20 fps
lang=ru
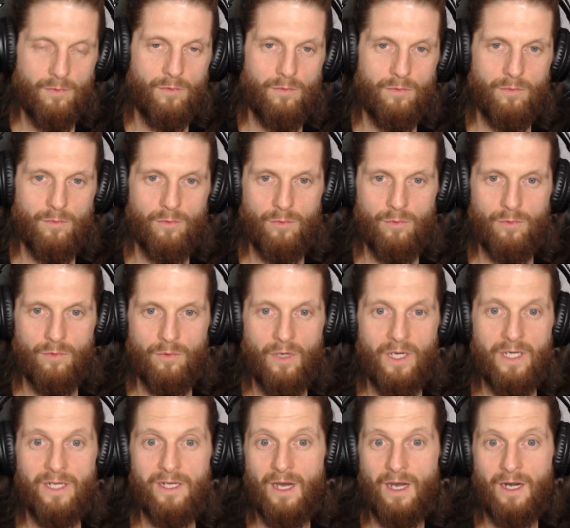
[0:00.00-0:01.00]
у
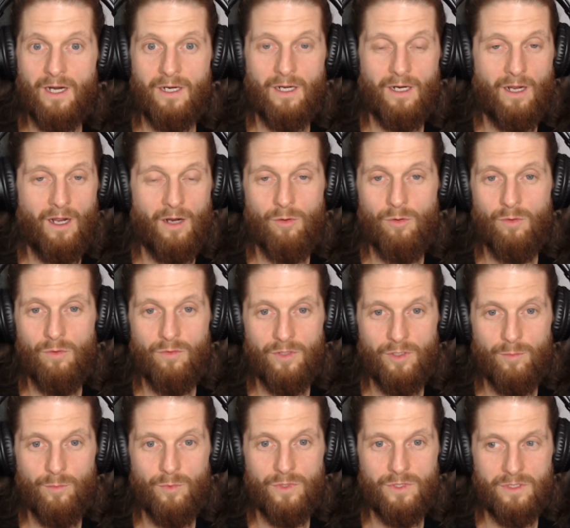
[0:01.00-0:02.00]
олигарха
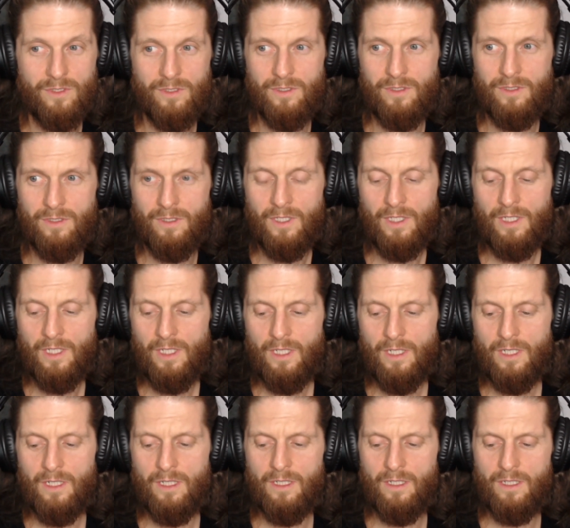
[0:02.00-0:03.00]
какого-нибудь. И
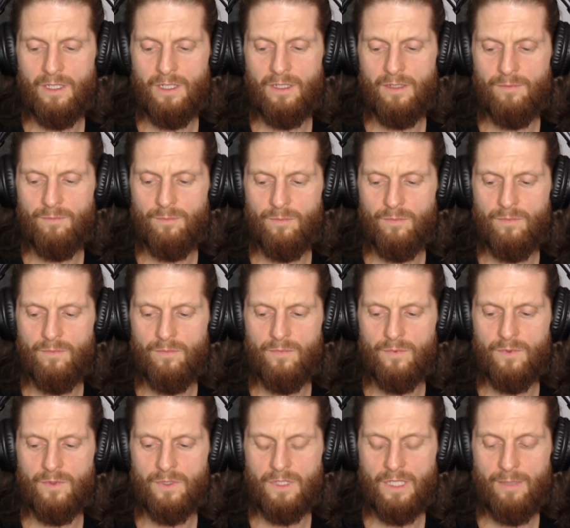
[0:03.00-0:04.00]
э,
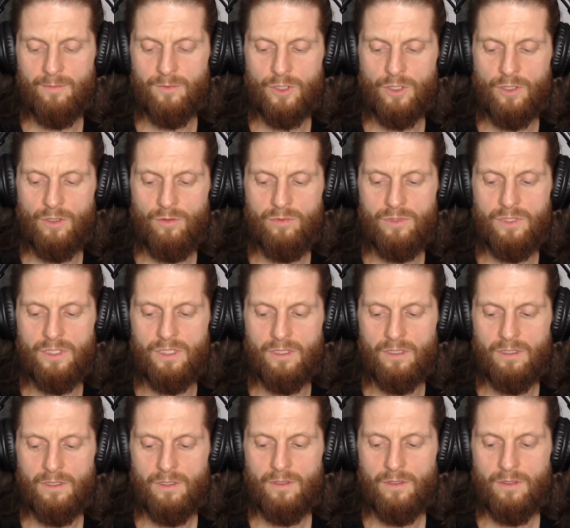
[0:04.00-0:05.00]
там же люди,
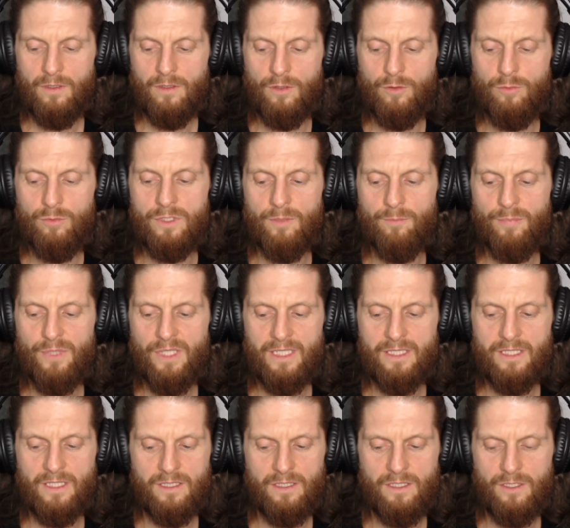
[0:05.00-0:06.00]
людям
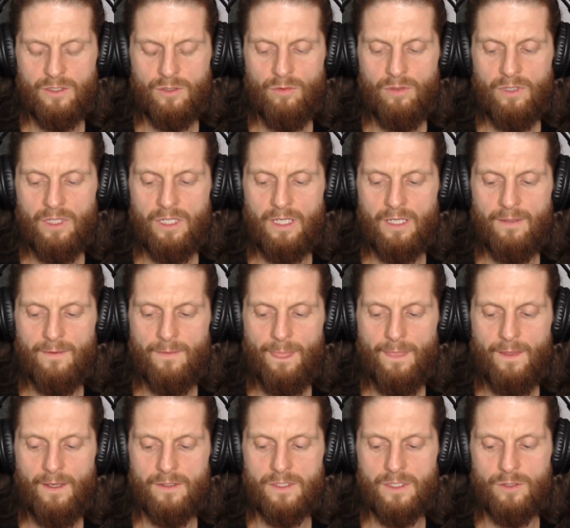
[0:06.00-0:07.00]
платят не только
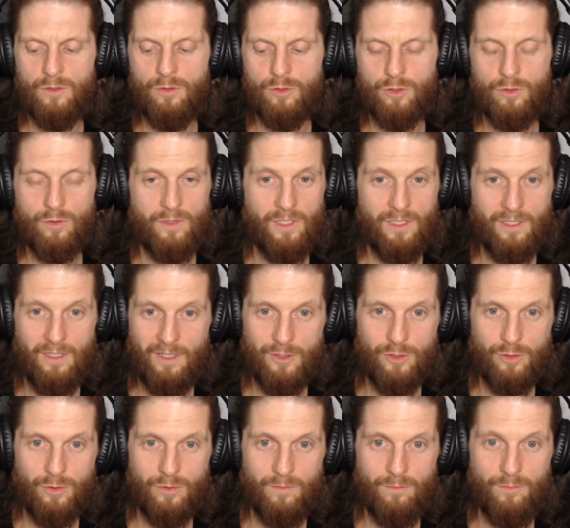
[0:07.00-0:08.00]
за то, что они
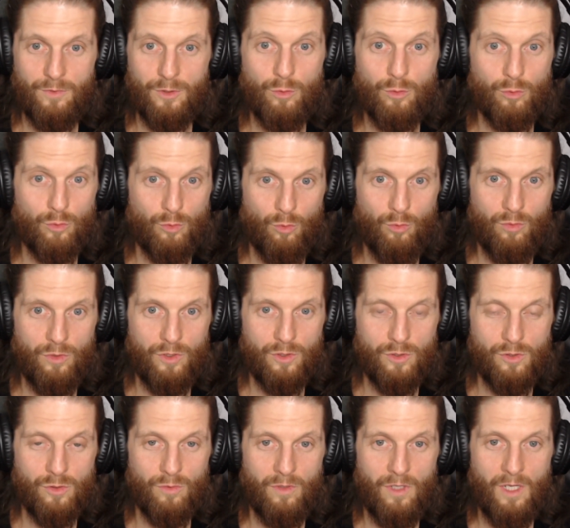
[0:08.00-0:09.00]
хорошо метут
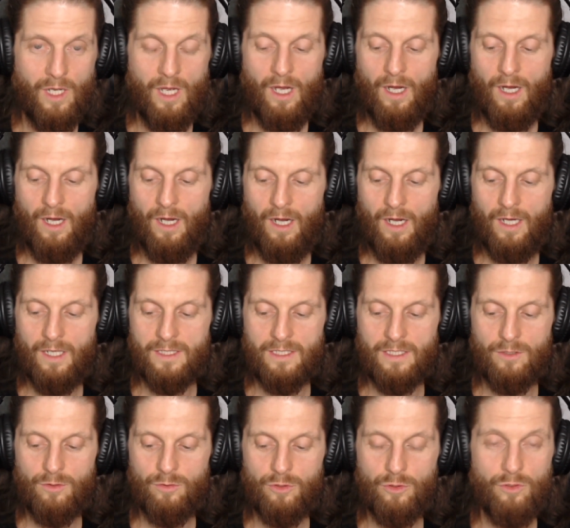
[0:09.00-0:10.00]
улицу, а за
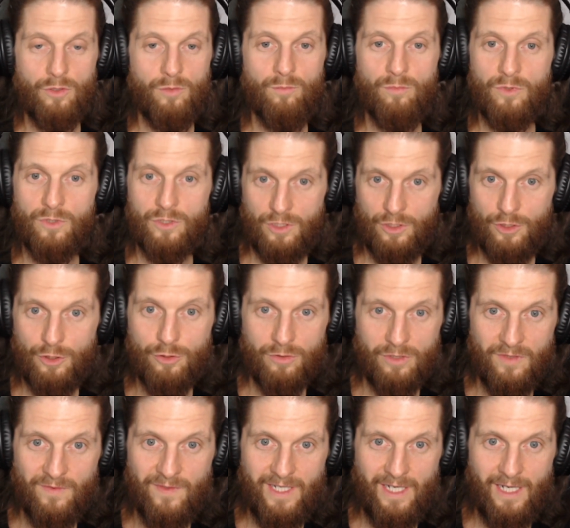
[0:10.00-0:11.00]
то, что им можно еще
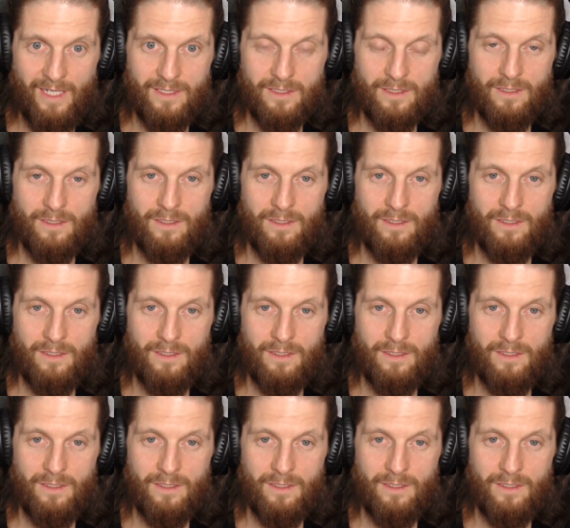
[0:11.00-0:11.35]
доверять.